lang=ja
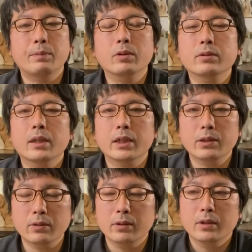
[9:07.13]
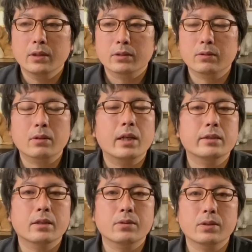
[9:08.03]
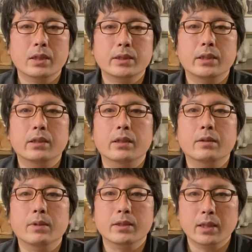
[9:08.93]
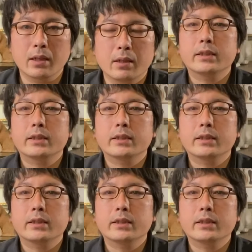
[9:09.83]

僕なりのその解説をさせていただきました